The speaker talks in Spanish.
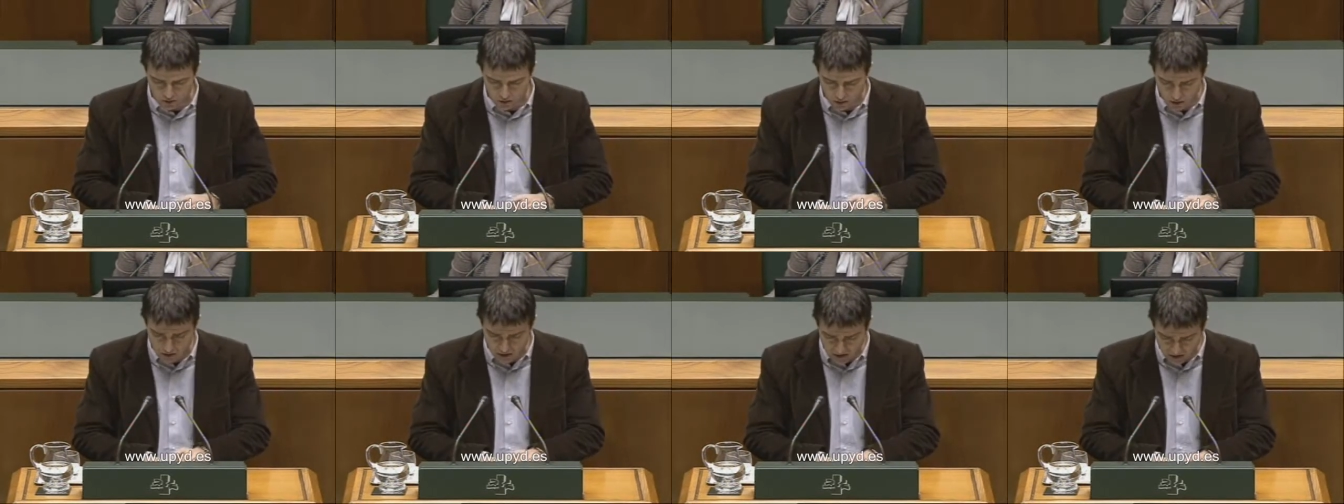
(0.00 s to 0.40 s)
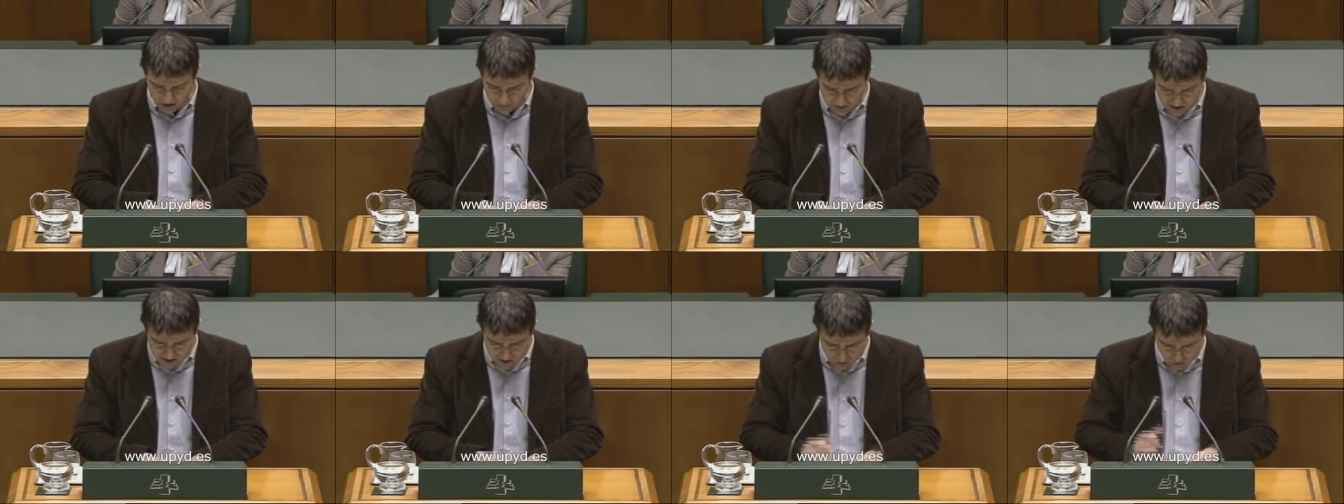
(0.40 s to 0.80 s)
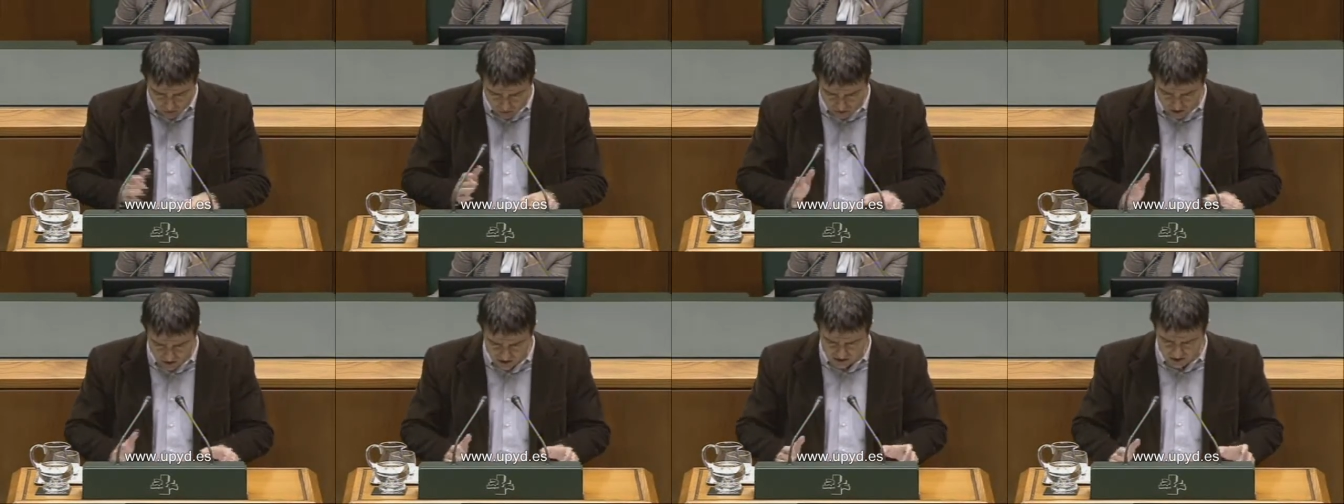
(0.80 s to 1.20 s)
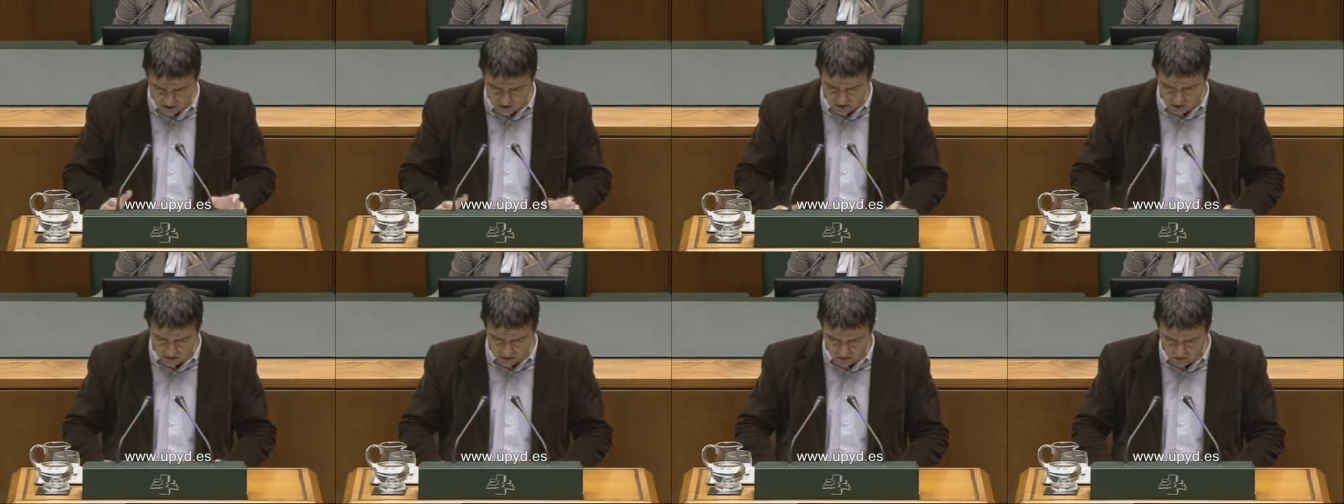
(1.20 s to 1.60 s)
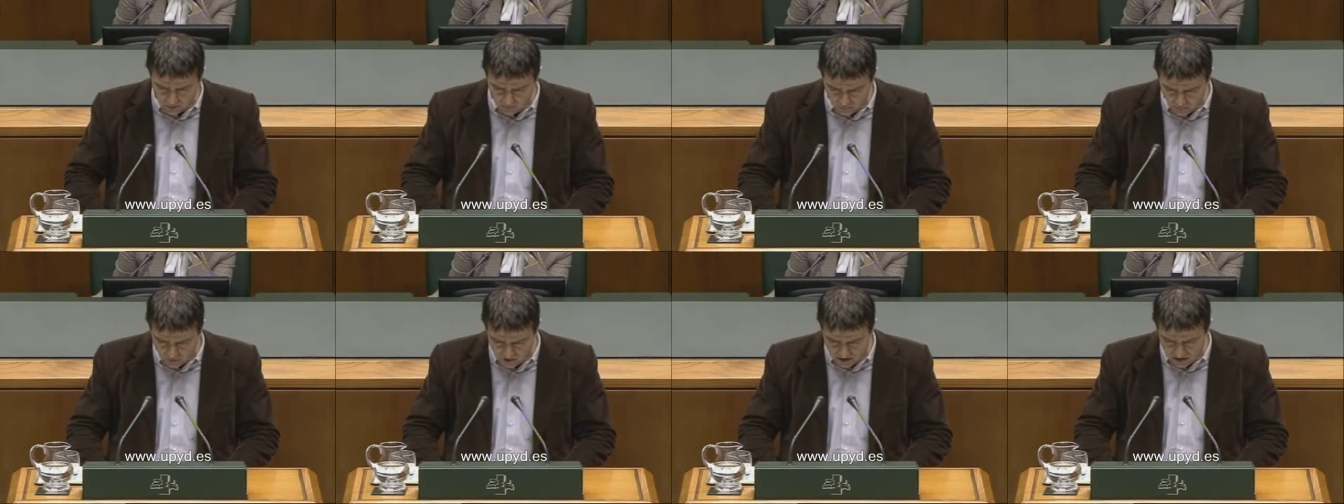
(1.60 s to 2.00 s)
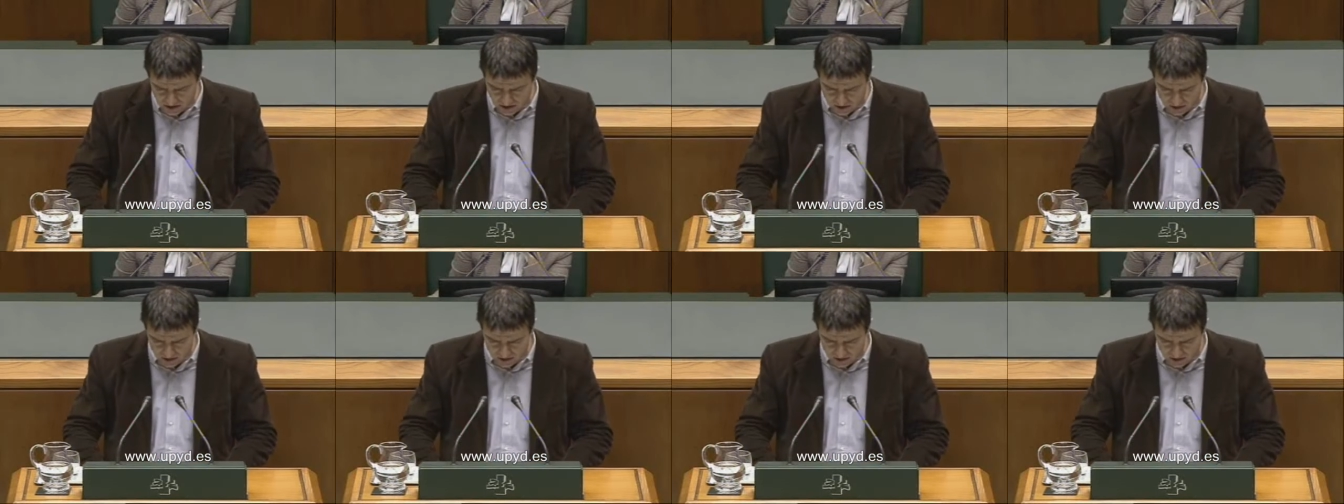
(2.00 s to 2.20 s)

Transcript: Además, no tiene sentido impulsar